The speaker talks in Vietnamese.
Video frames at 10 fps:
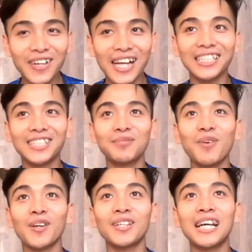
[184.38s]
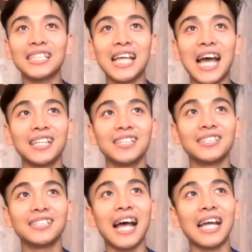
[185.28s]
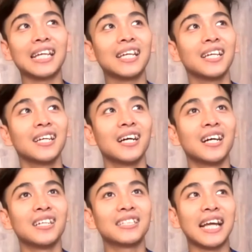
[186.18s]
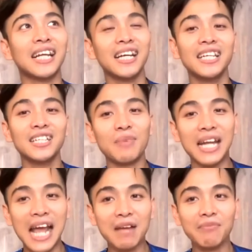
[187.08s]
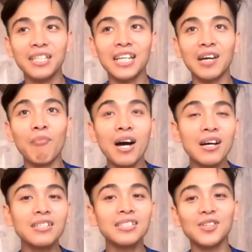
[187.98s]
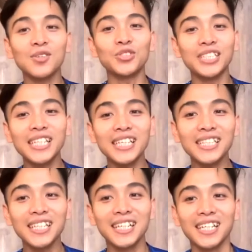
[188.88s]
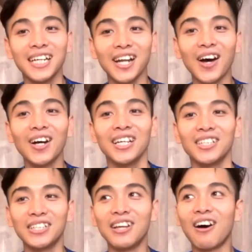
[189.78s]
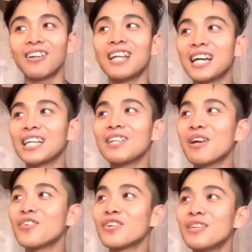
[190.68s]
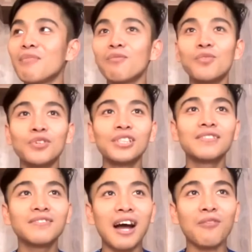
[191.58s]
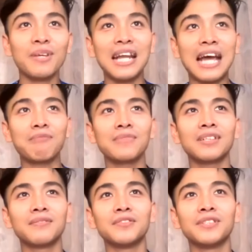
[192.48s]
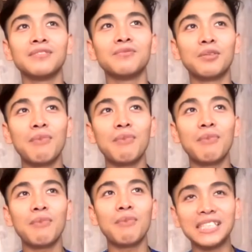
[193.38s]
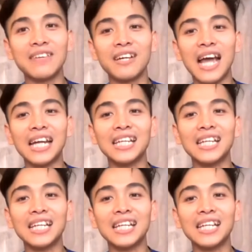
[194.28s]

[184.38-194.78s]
và những món đặc sản ở tại à, trái cây ở miền Nam như là bơ, sầu riêng đó thì đó là khi mà Henry mong muốn vào miền Nam bởi vì miền Bắc mình sẽ phải ăn